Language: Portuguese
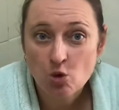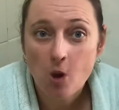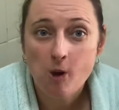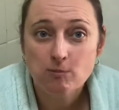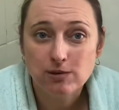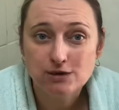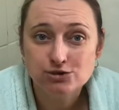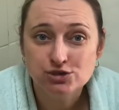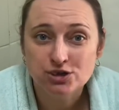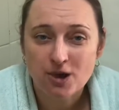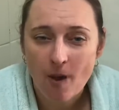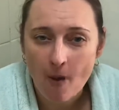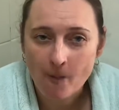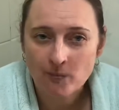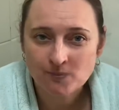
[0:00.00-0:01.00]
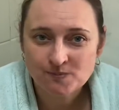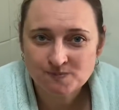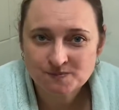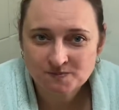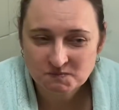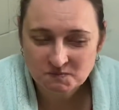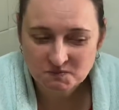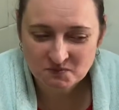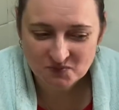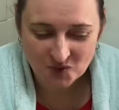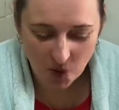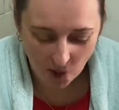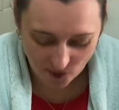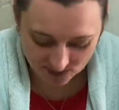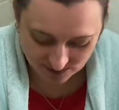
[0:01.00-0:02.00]
Passear. Não, tu
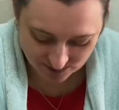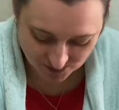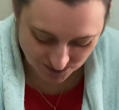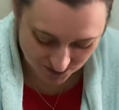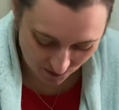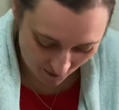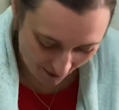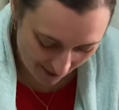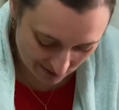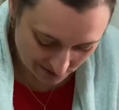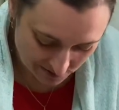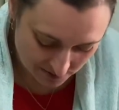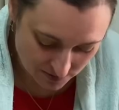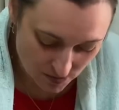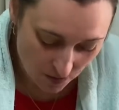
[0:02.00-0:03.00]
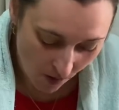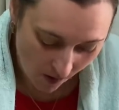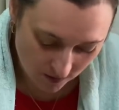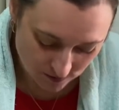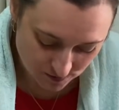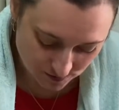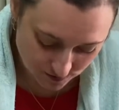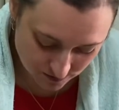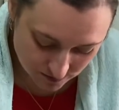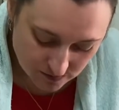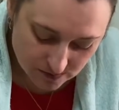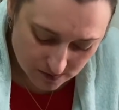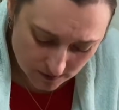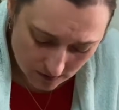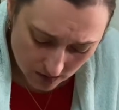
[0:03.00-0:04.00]
sabe o que que nós vamos fazer. O
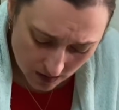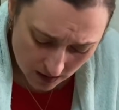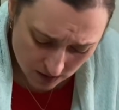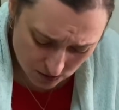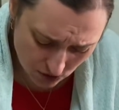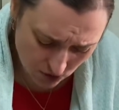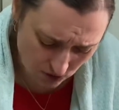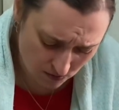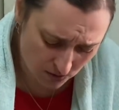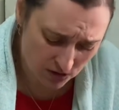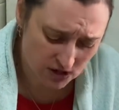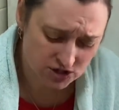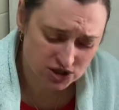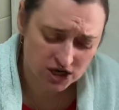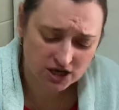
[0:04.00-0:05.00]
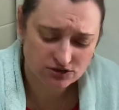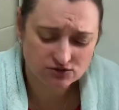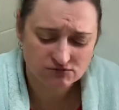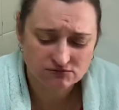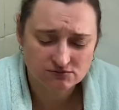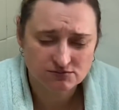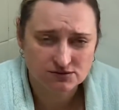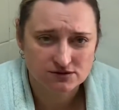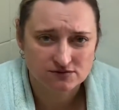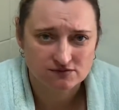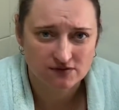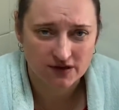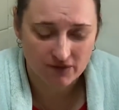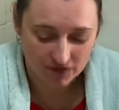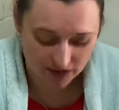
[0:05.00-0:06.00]
que que nós vamos fazer no shopping? Tô com boca cheia, tu me...
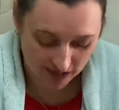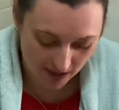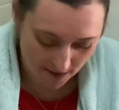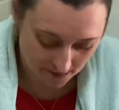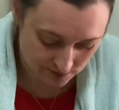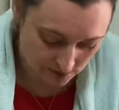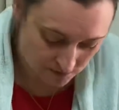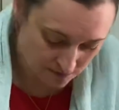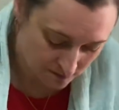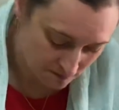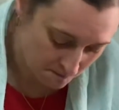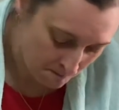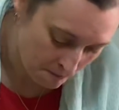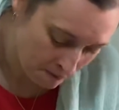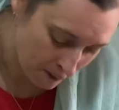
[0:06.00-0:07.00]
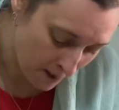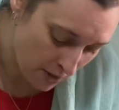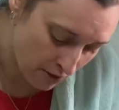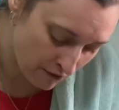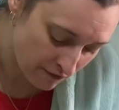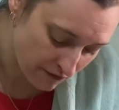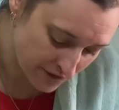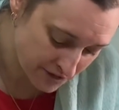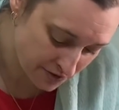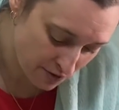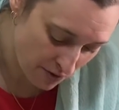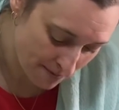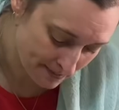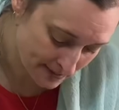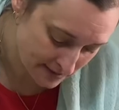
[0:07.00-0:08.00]
O que que nós vamos fazer no shopping, mulher? Fazer
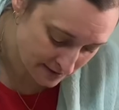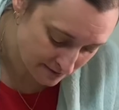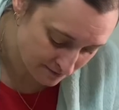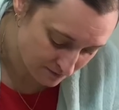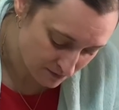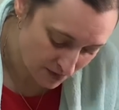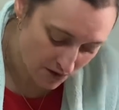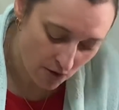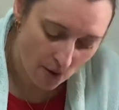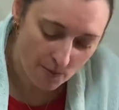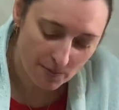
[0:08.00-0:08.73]
compras de roupa.